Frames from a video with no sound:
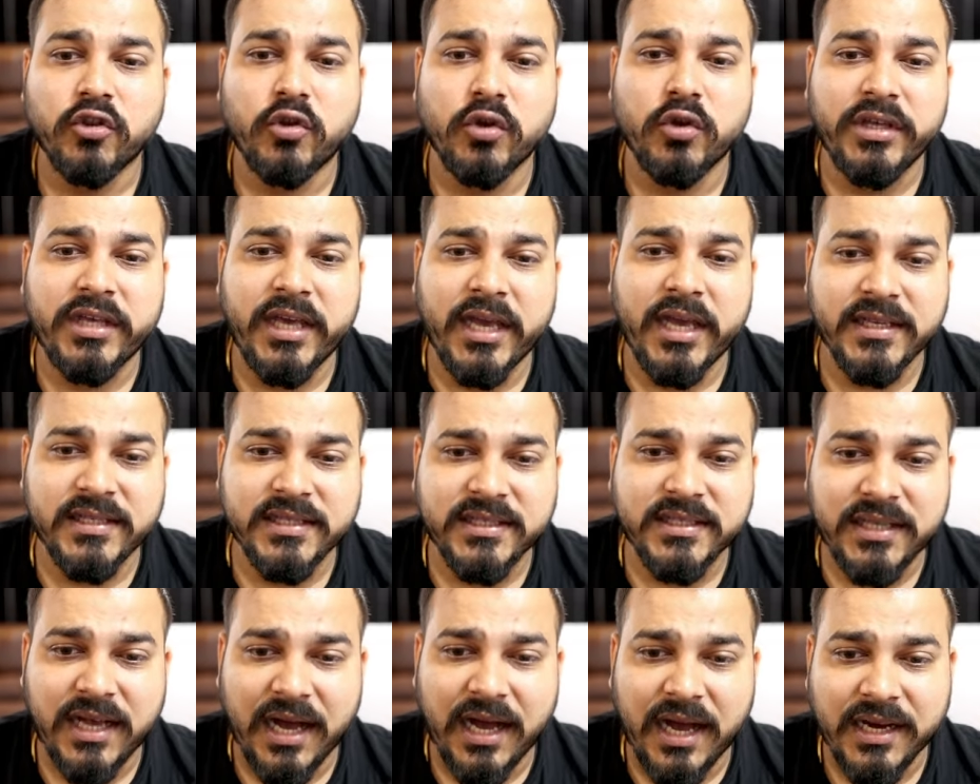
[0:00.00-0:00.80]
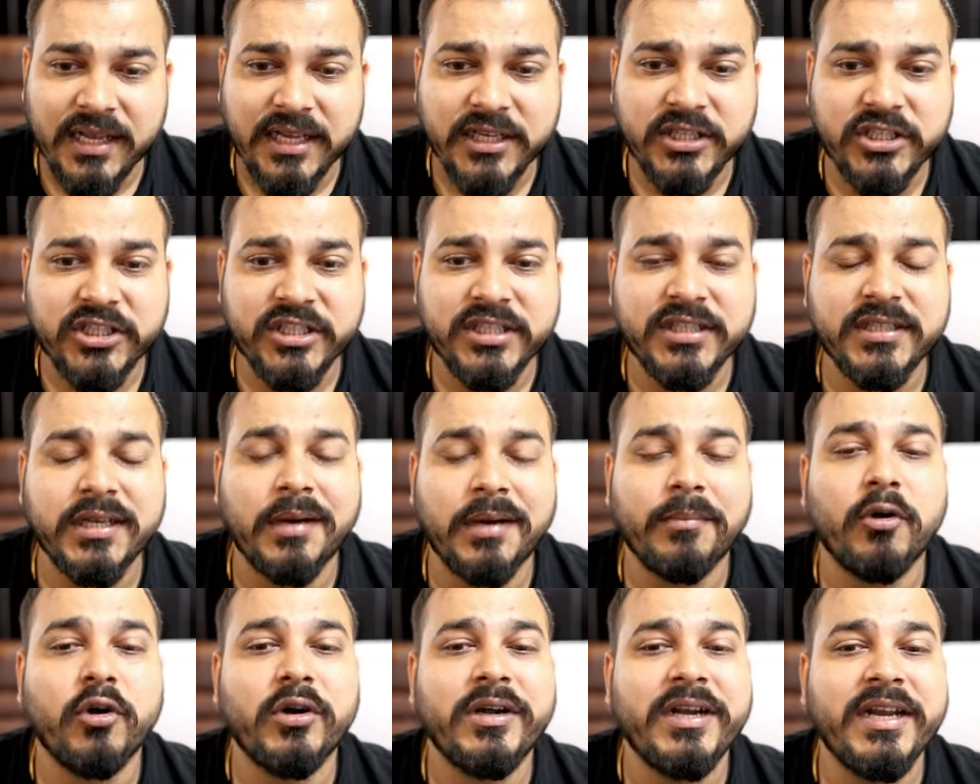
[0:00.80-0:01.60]
तो ये सारे चीज़
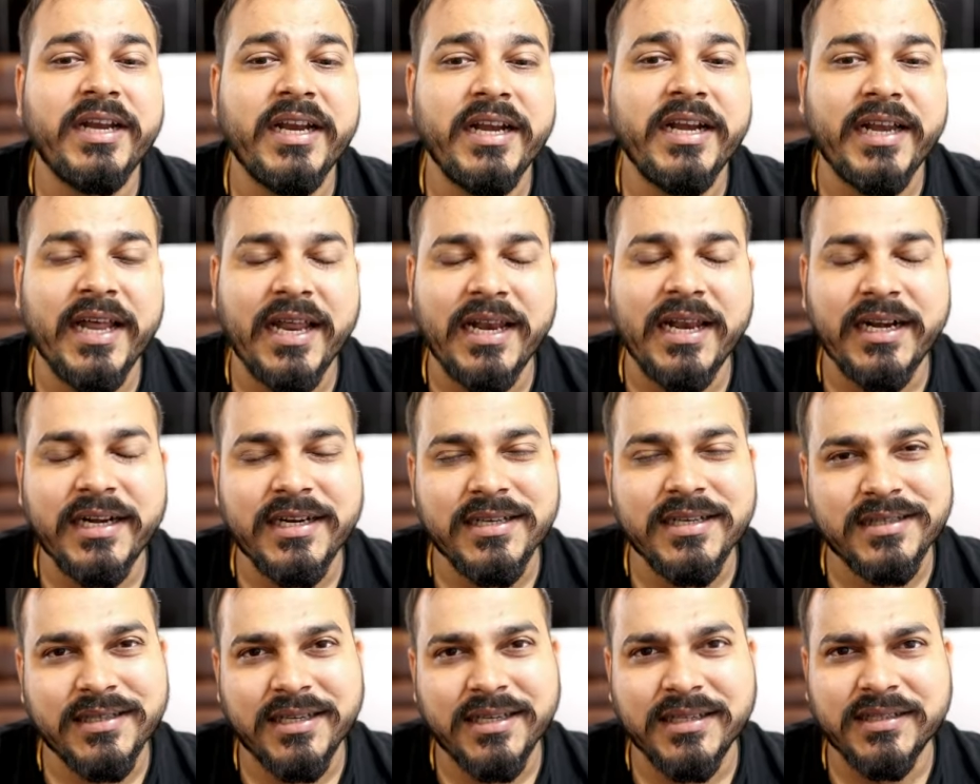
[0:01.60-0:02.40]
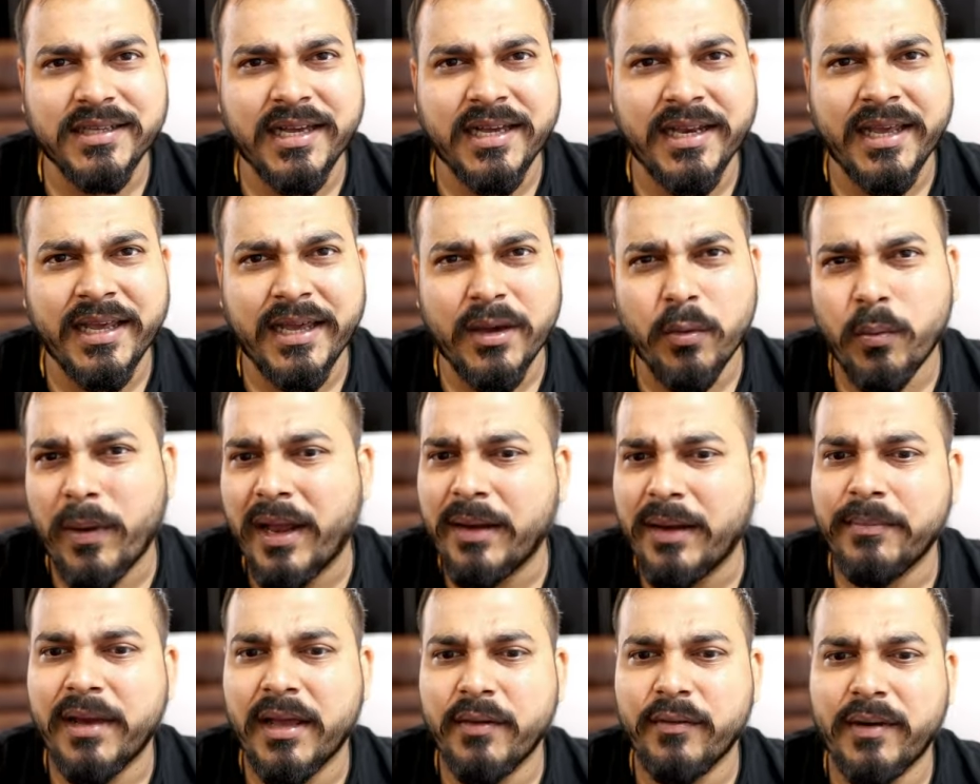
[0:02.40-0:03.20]
हम लोग डिटेली डिस्कस करेंगे
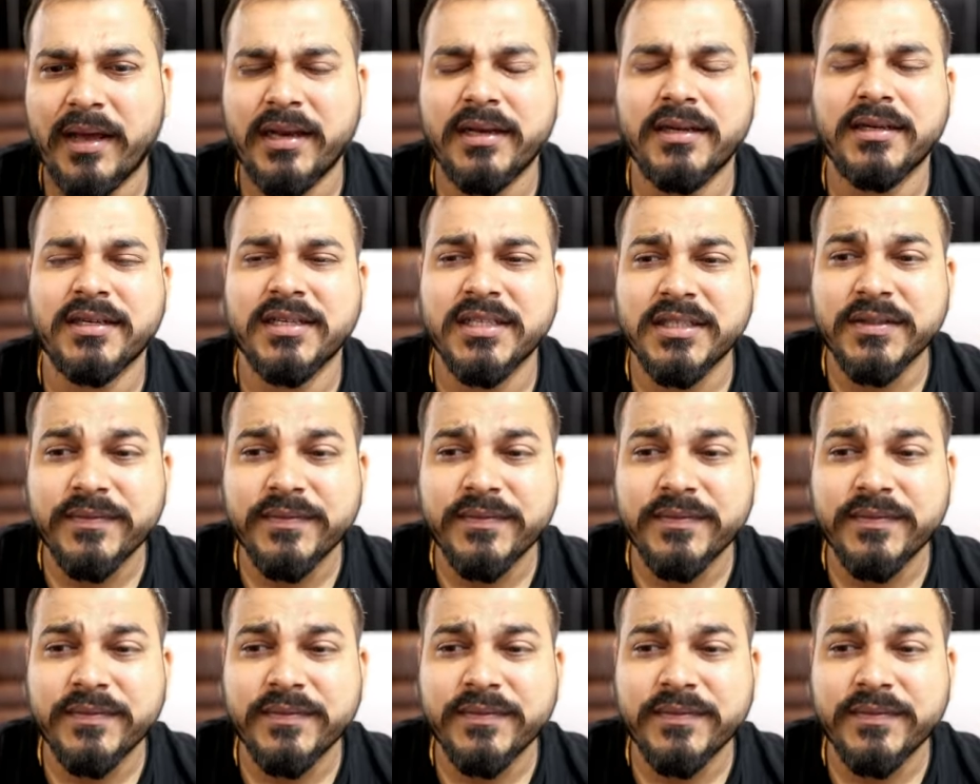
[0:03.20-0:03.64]
वन बाय वन